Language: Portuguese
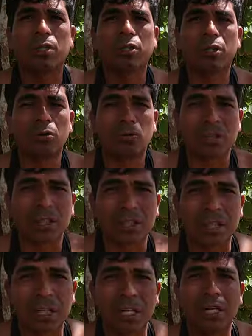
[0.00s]
ajudando nossas
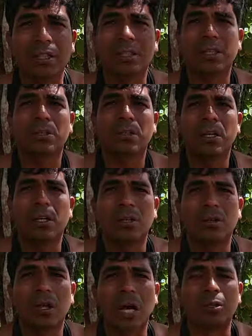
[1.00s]
crianças,
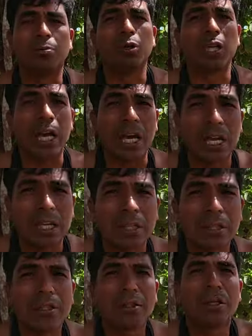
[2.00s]
as
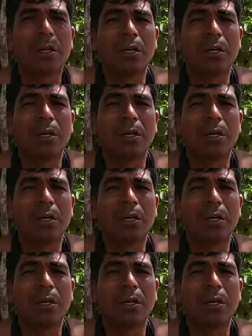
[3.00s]
mulheres,